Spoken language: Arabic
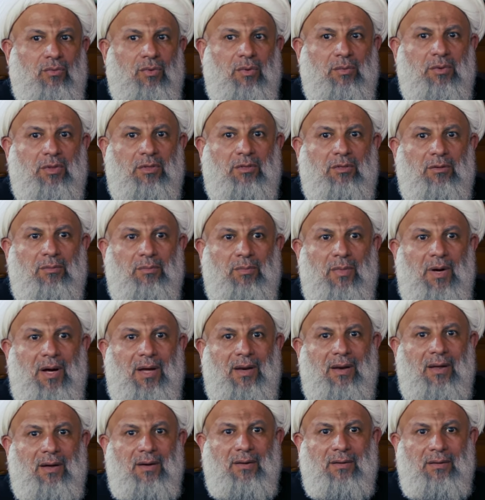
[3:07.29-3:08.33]
ومن ثم
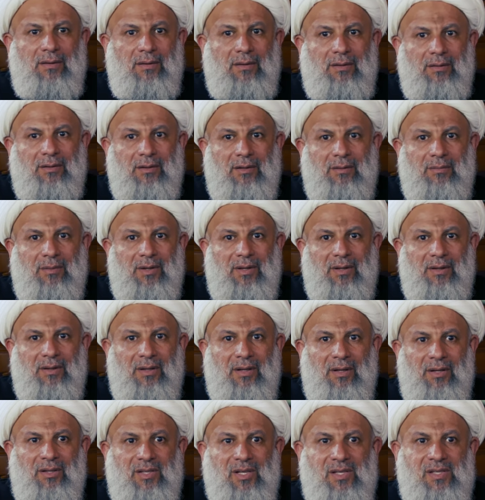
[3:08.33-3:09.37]
الآن عندما
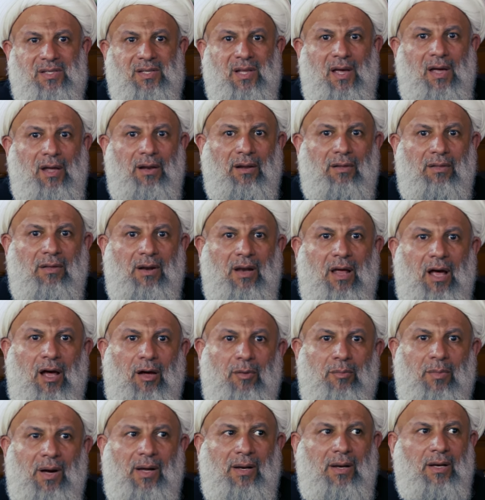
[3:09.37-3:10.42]
يعني تستعرض
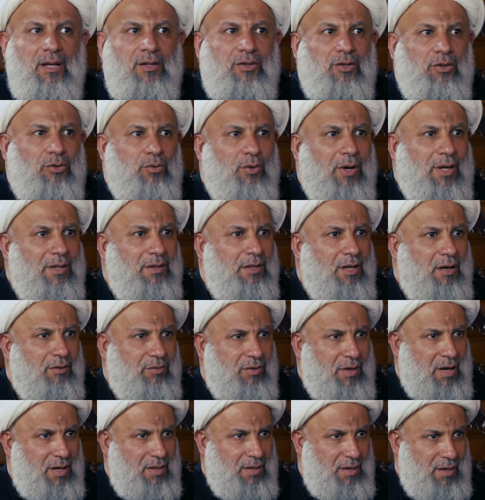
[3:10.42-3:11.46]
الأعمال التي تؤدى
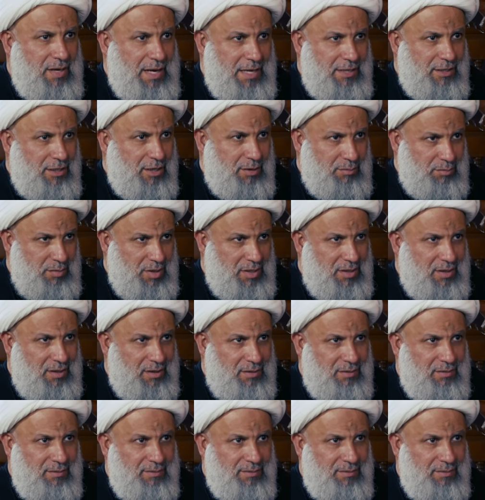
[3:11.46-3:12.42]
في هذه الأيام مثلا